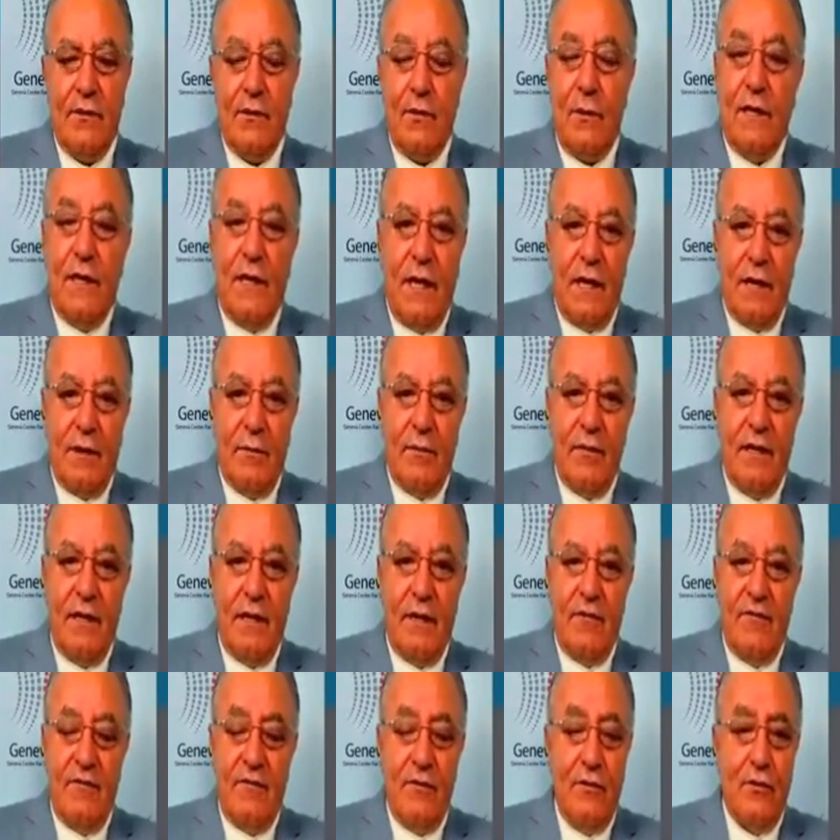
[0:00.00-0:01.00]
الدول
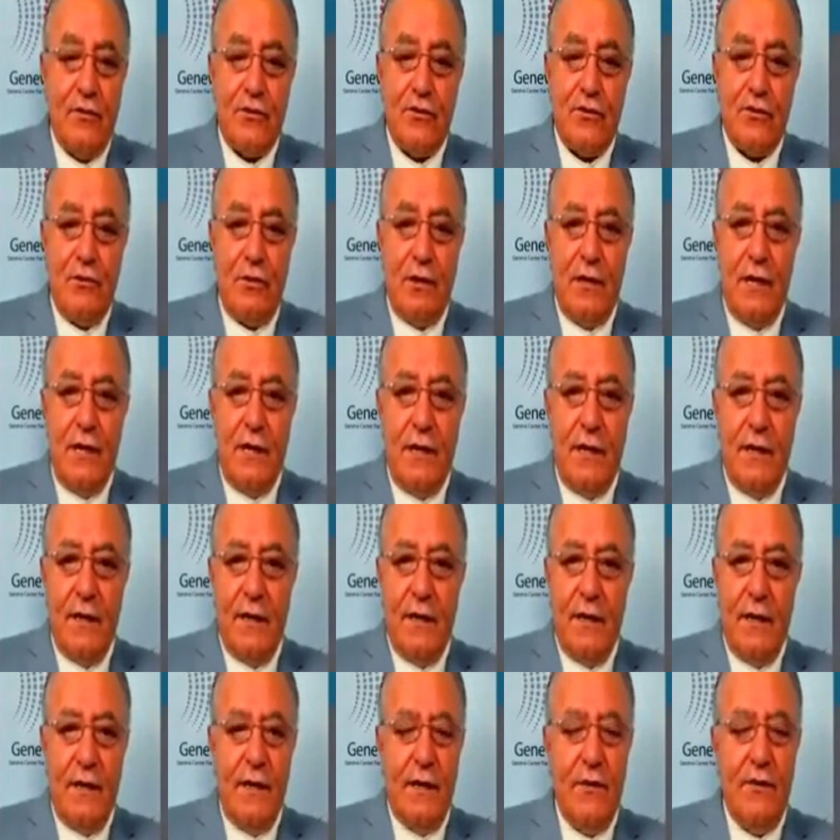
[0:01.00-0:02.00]
العربية في دستورها
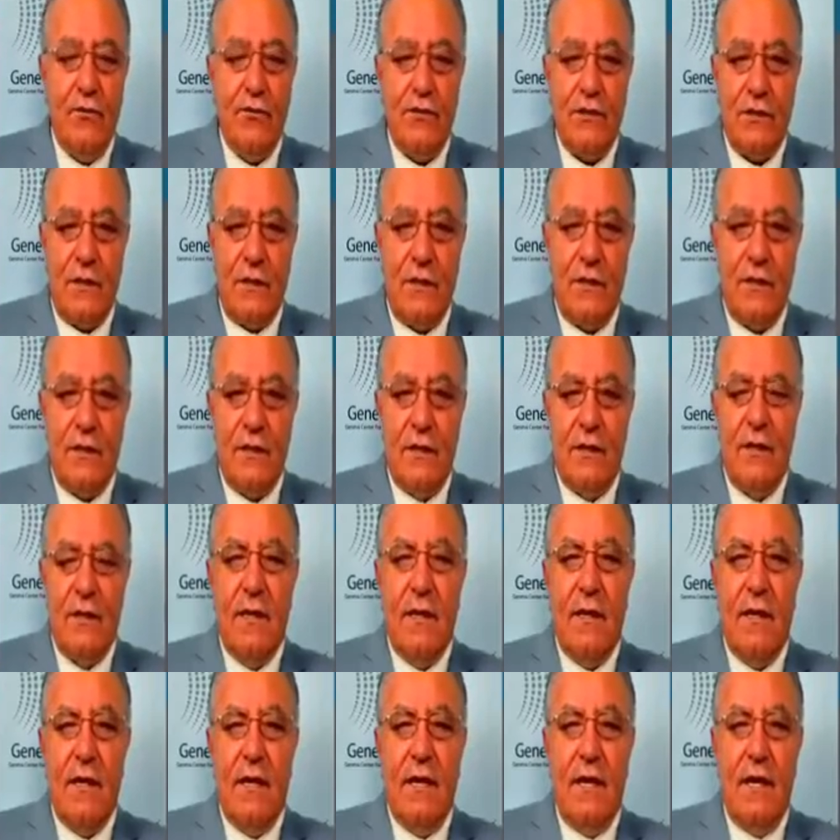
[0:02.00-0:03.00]
لا توجد
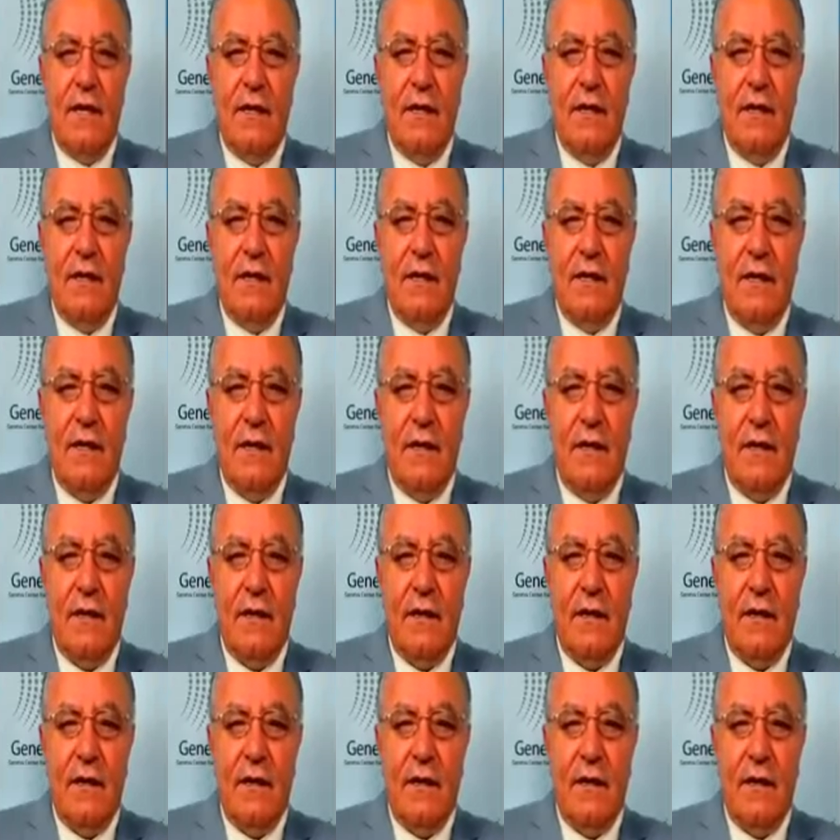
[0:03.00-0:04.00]
هذه
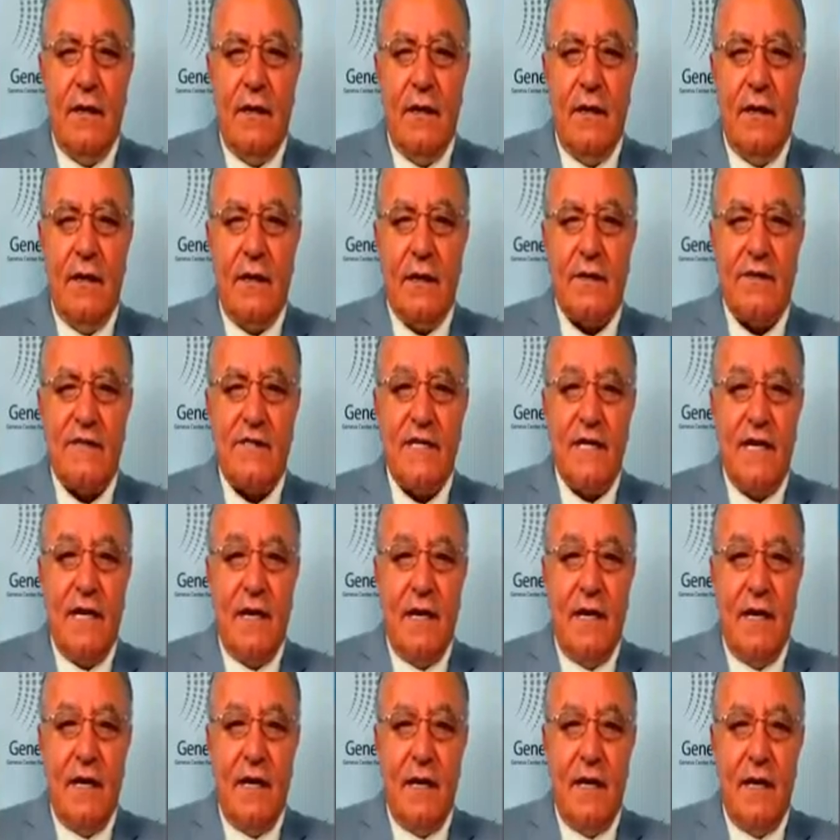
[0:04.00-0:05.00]

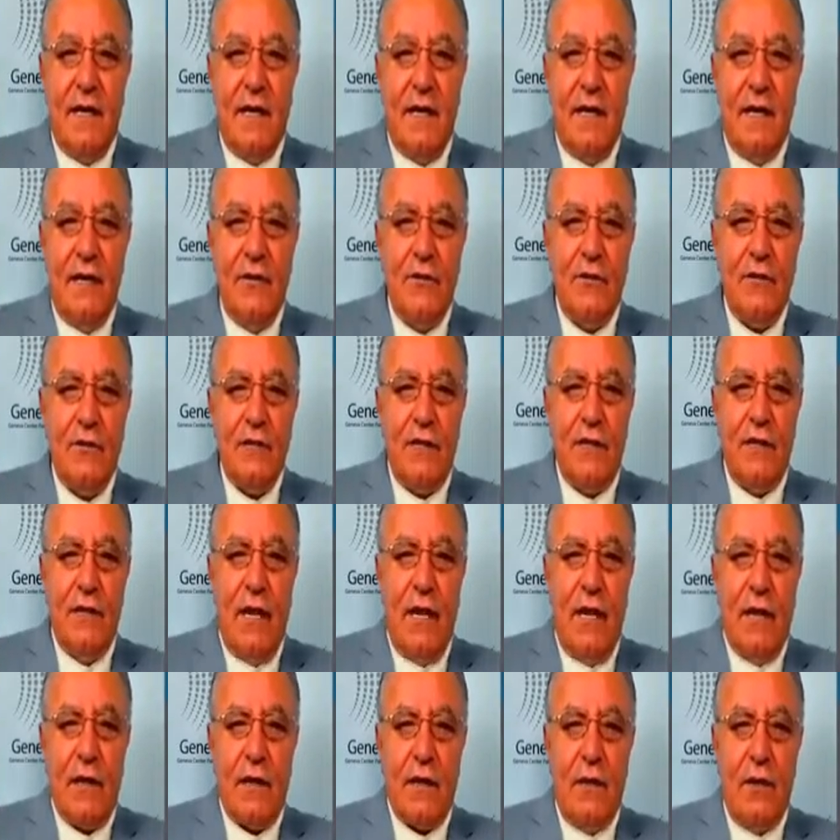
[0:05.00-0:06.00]
الصيغه يوجد
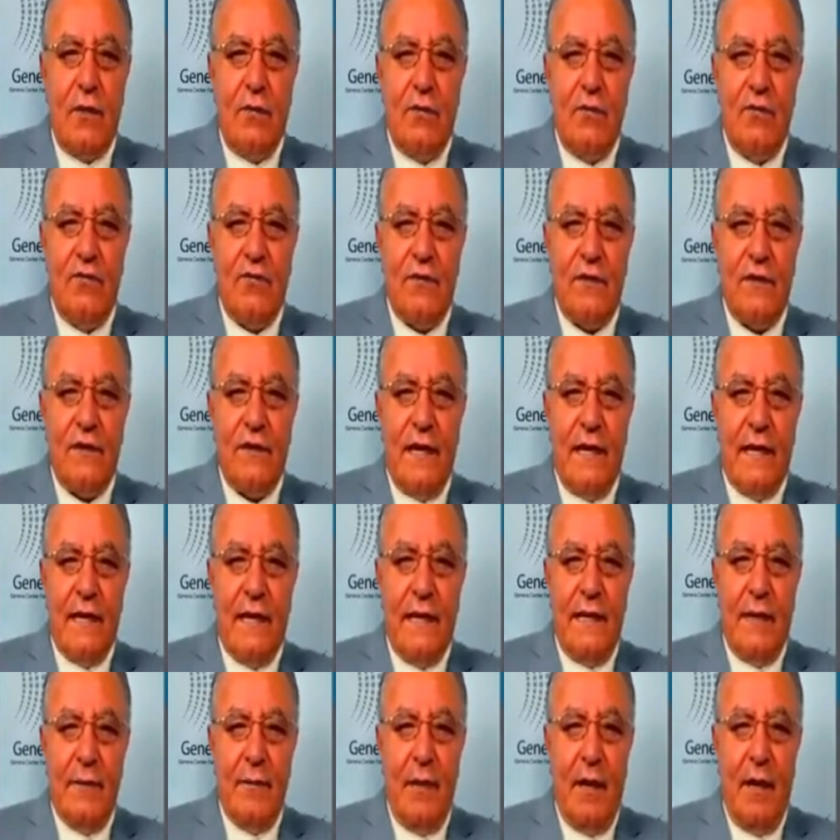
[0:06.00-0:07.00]
حقه في
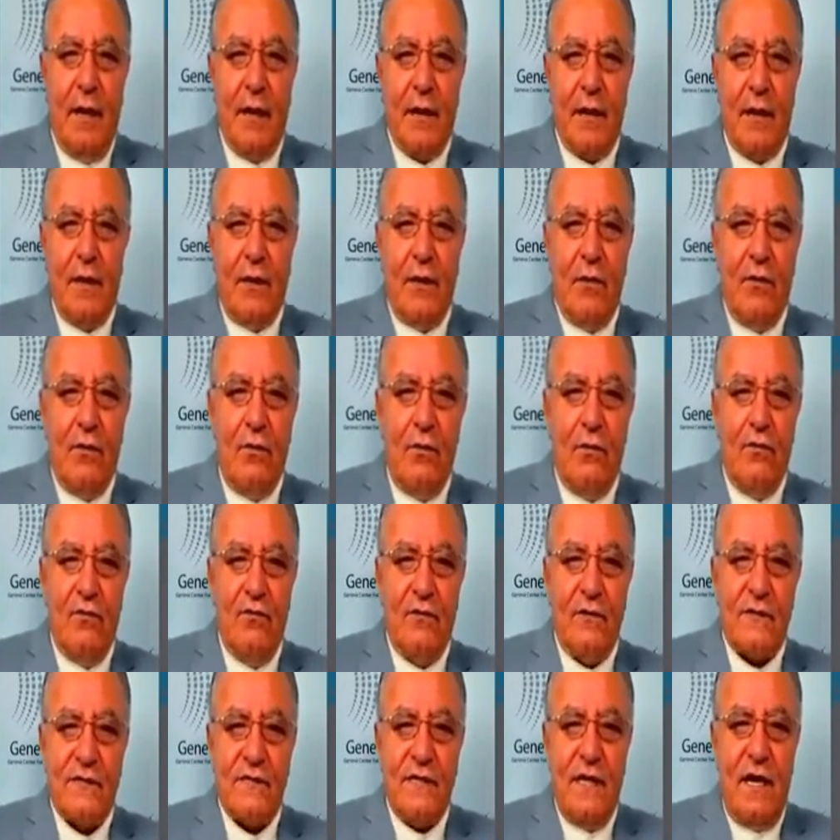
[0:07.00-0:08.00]
التعليم حقه
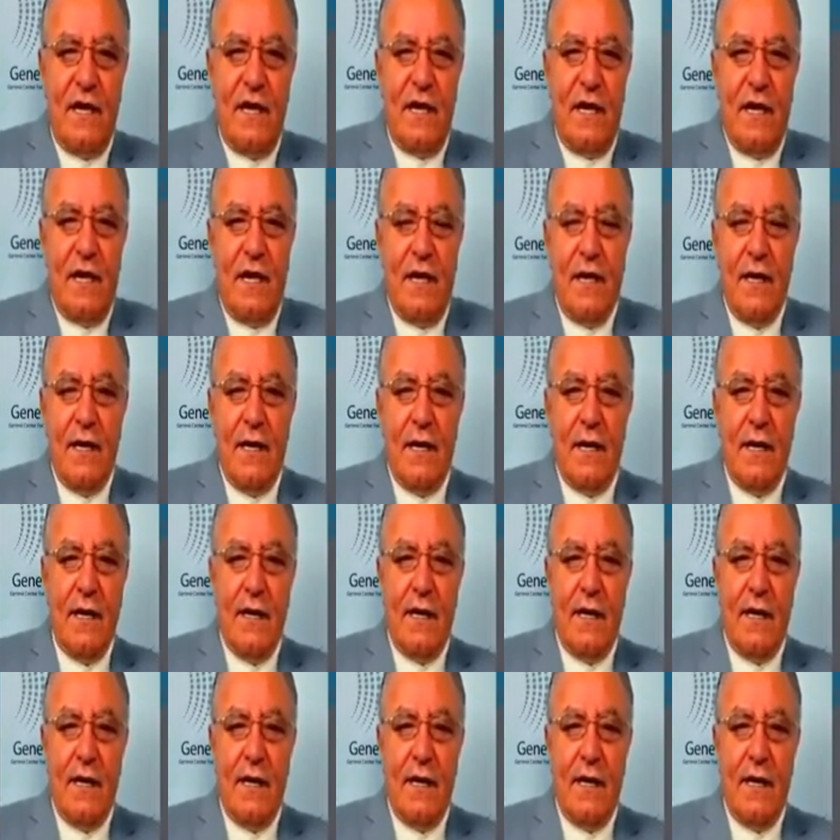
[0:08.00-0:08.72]
في الصحه